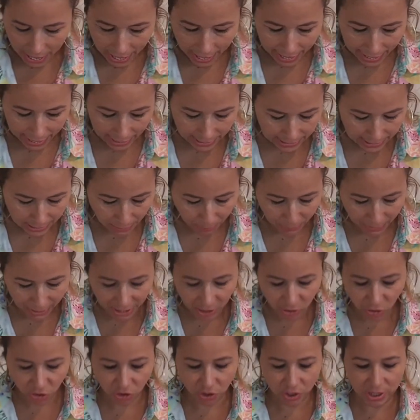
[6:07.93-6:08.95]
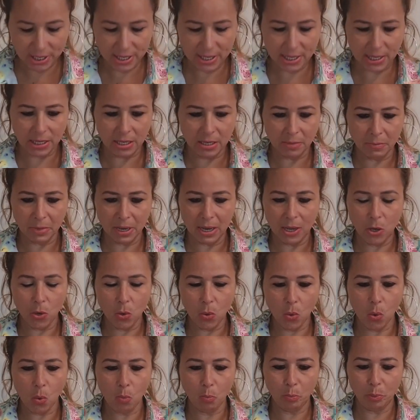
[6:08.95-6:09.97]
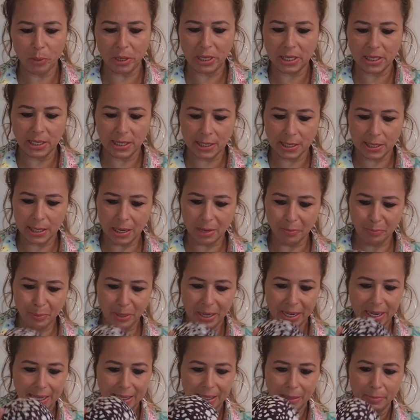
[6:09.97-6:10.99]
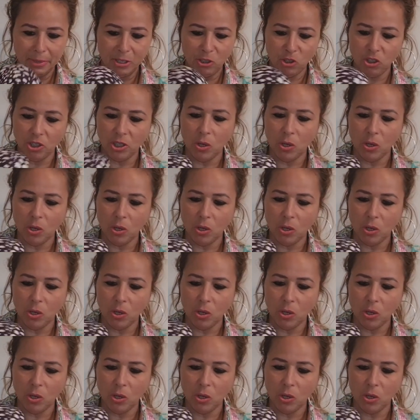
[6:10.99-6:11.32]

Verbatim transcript: Essa parte de cima eu comprei separadamente,